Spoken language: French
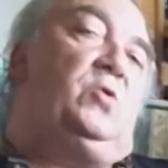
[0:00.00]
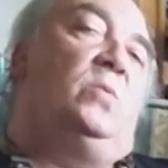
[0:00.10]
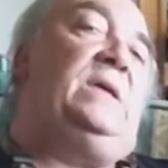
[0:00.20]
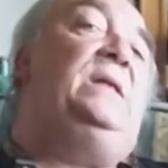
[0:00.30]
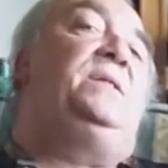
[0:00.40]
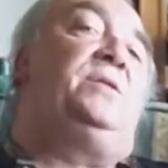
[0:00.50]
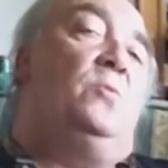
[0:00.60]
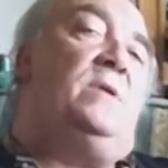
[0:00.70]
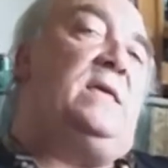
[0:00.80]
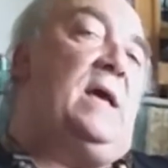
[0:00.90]
Donc ils
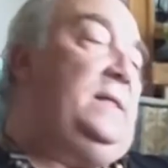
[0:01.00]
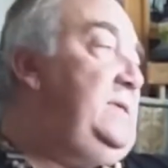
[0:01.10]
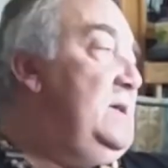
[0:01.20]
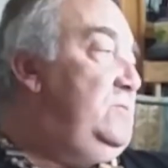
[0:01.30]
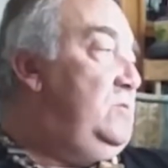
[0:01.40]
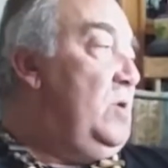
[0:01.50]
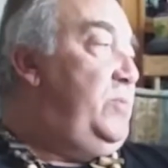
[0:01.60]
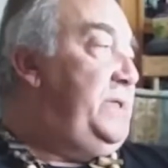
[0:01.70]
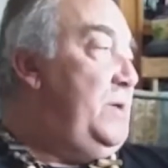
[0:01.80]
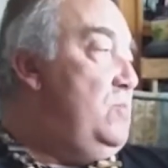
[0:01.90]
sont les gardiens du
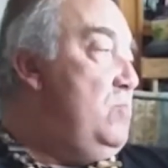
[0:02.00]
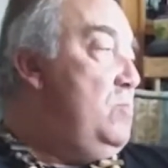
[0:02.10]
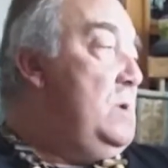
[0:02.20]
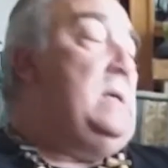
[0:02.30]
temple de Salomon,